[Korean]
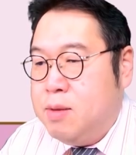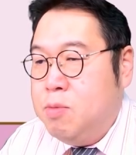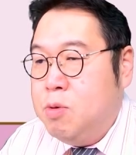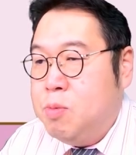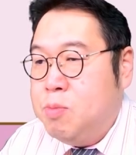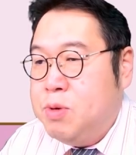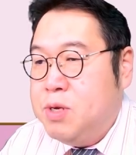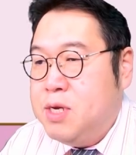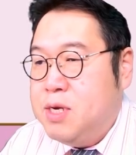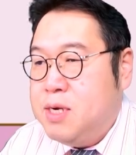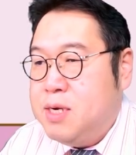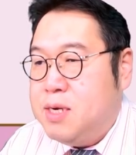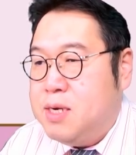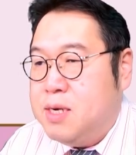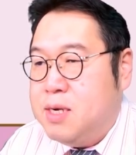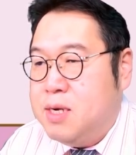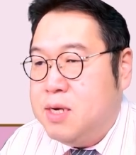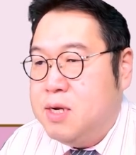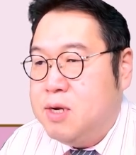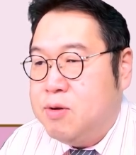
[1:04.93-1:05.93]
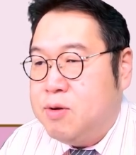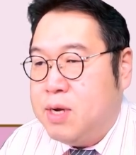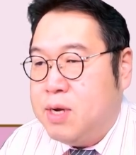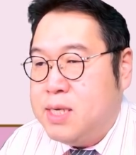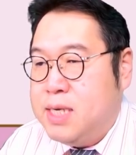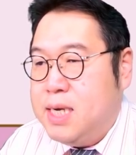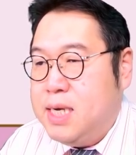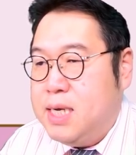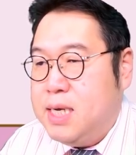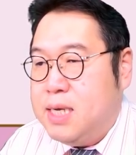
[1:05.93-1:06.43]
김용민이를
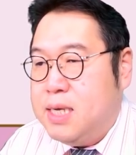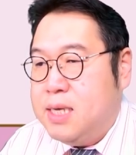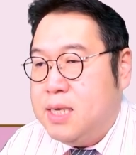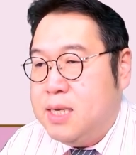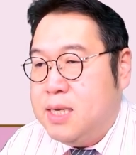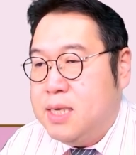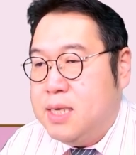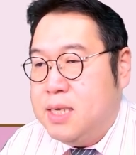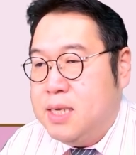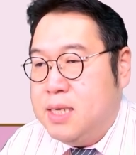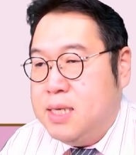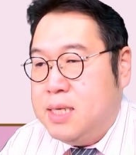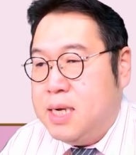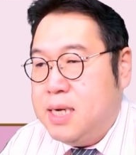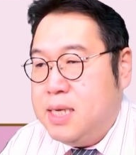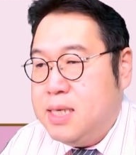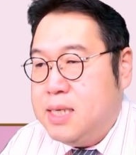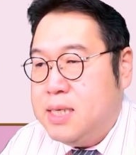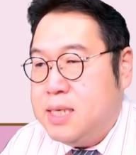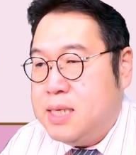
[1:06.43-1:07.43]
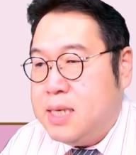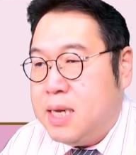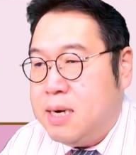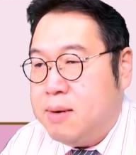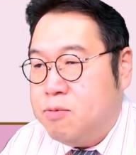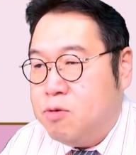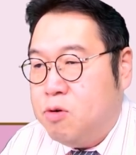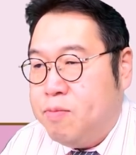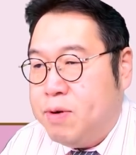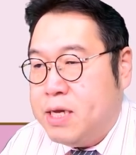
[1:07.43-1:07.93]
굉장히 이상한
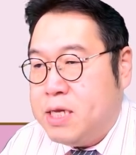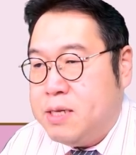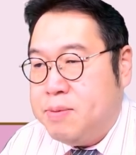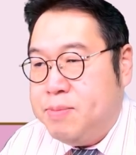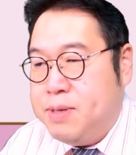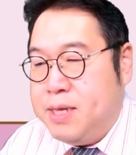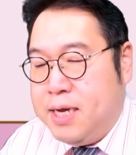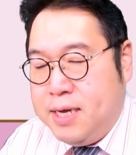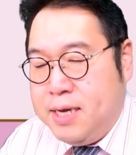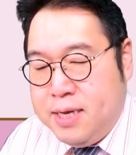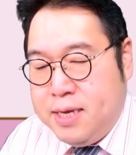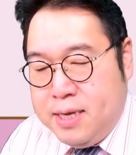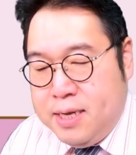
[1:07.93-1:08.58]
사람으로 봤습니다.